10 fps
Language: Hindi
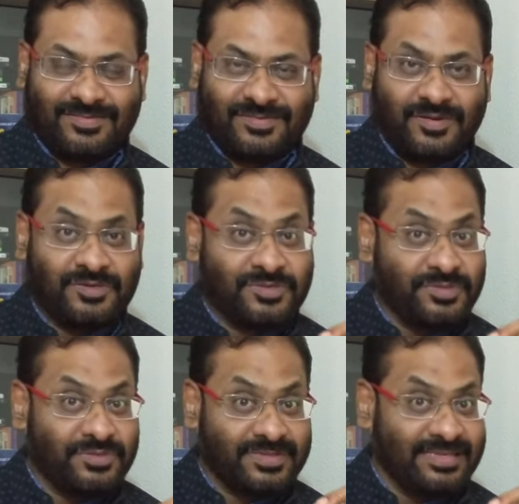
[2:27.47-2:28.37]
Or do you
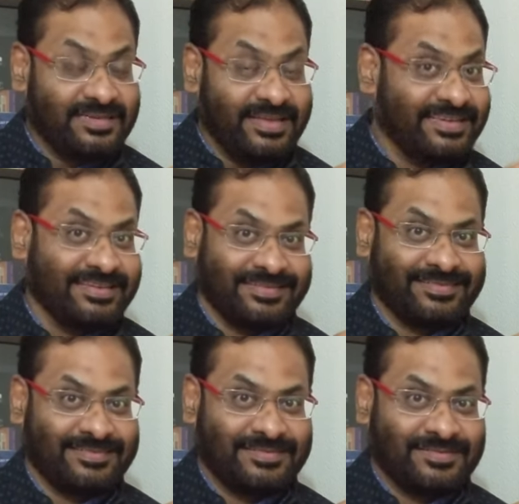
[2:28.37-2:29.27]
think like that
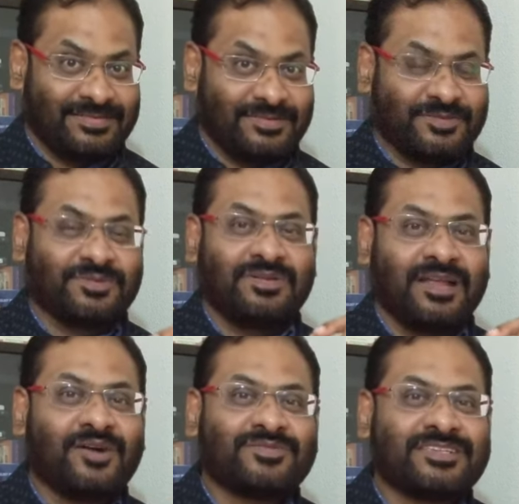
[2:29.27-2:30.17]
king
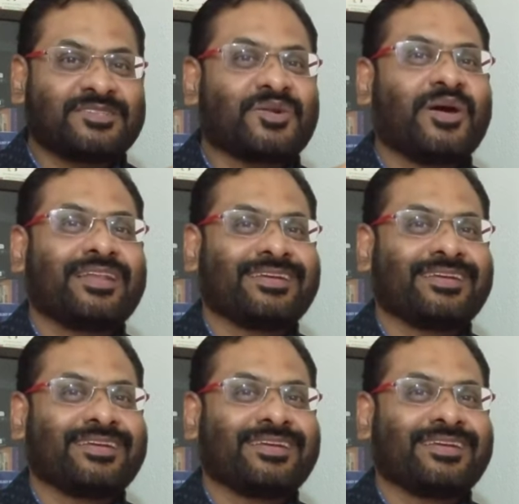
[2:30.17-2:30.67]
who loves his